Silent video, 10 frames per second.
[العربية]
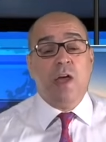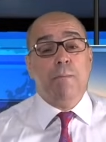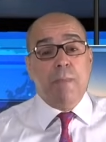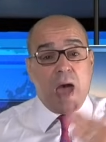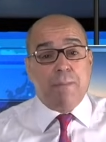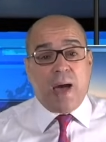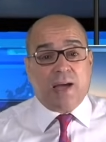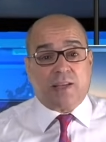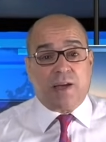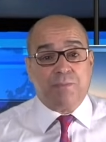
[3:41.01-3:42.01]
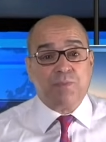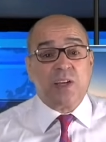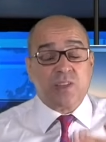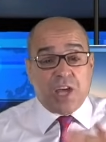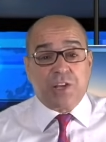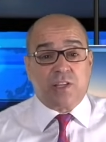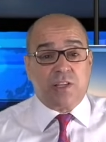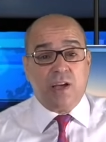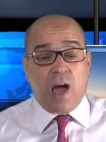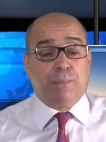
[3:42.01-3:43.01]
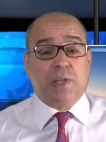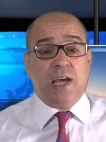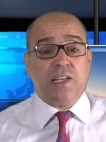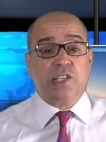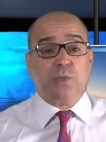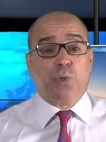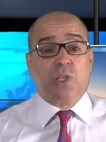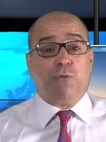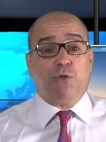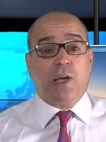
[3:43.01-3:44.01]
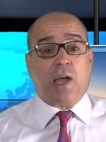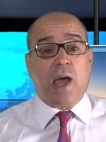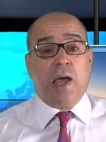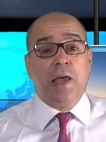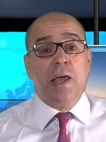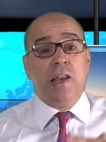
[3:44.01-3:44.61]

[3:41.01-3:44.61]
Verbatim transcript: ما بعد طرد عبد العزيز بوتفليقة